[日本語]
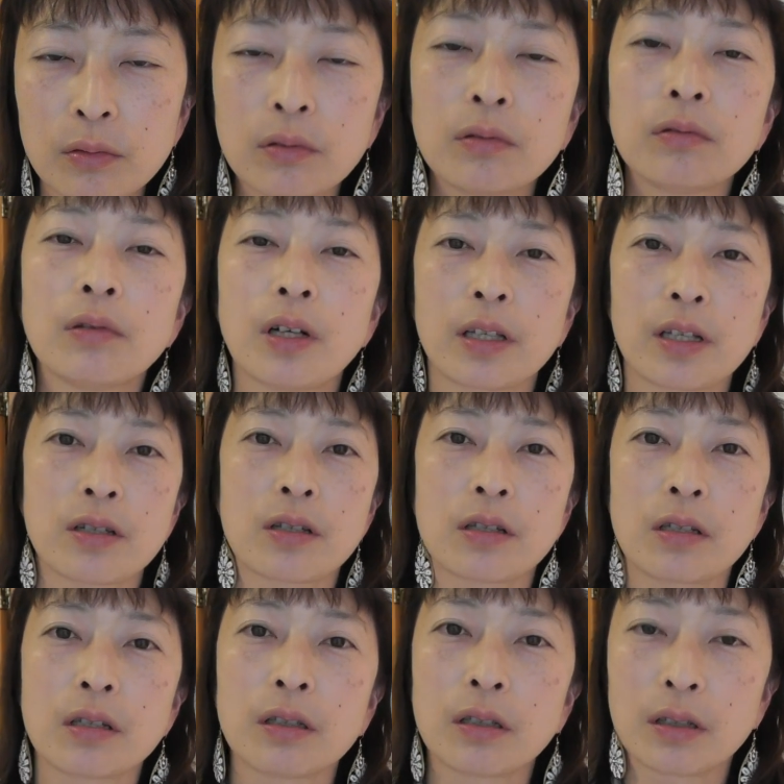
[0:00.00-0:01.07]
という
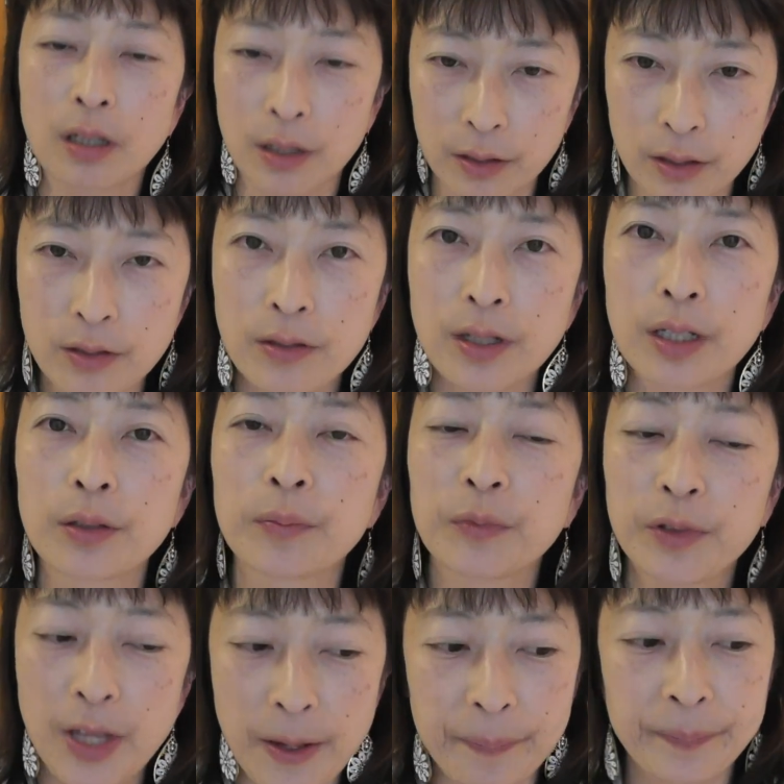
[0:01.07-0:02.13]
話なんですけれど
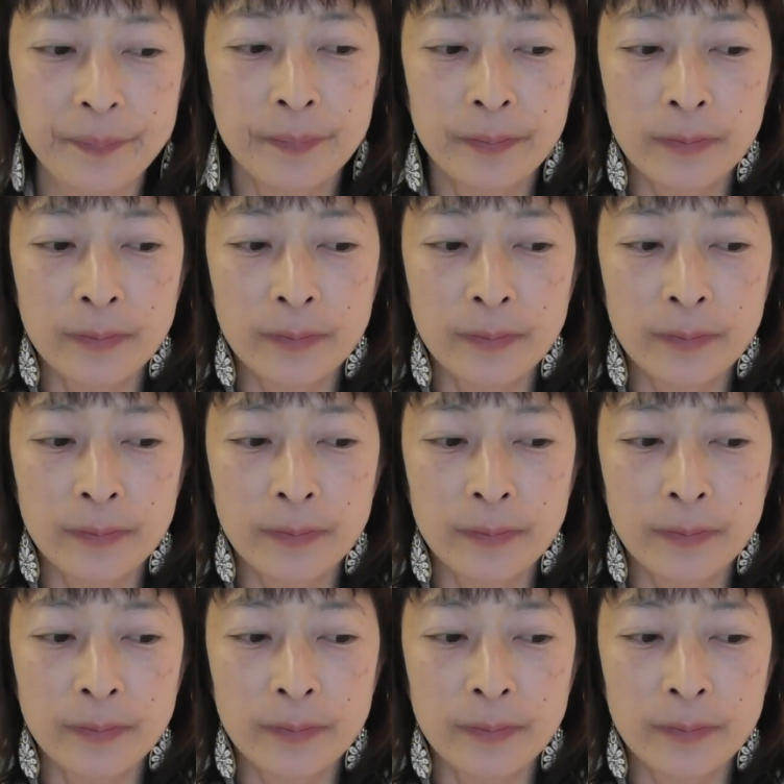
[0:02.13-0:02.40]
もね、